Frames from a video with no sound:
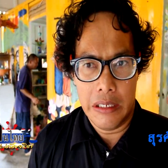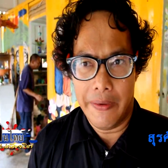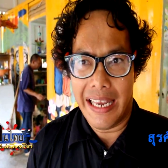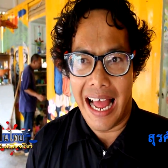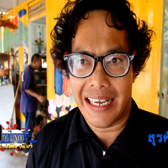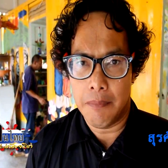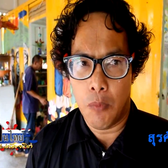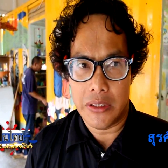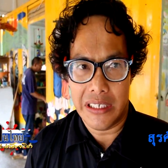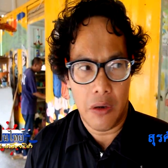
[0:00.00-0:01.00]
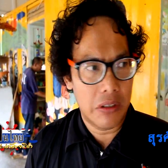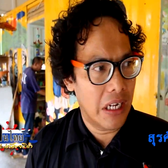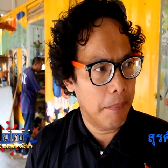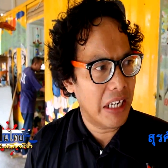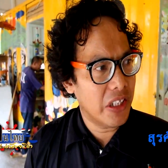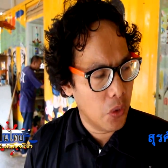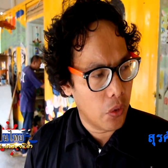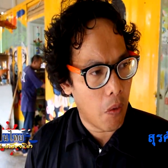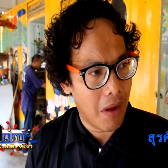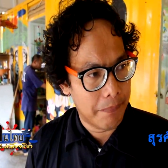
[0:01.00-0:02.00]
เวลาทั้งหมดที่เราเหลือมันก็จะอยู่
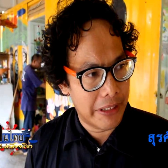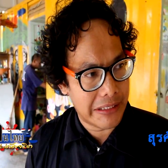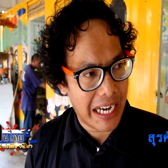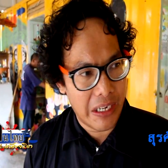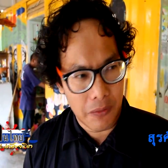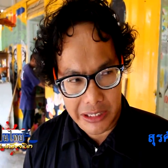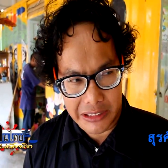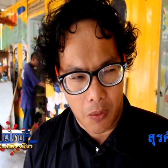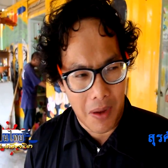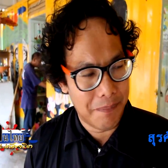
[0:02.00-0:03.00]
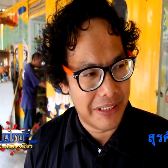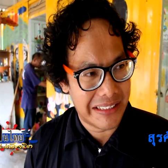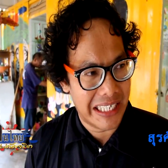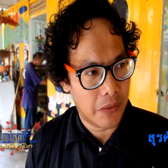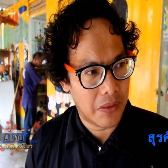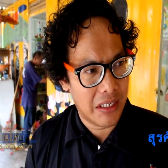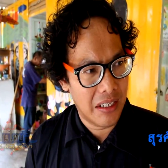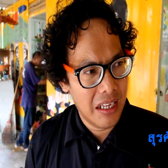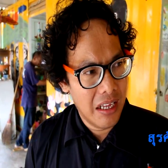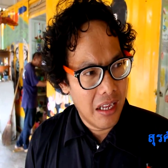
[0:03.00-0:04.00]
กับความเสียใจ เราติดกับความเสียใจตรงนั้น
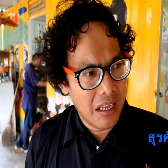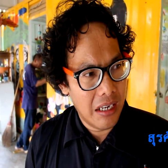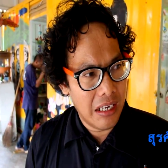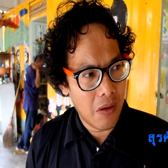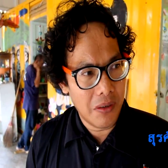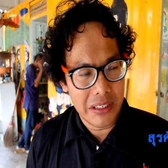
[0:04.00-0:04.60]
แล้วค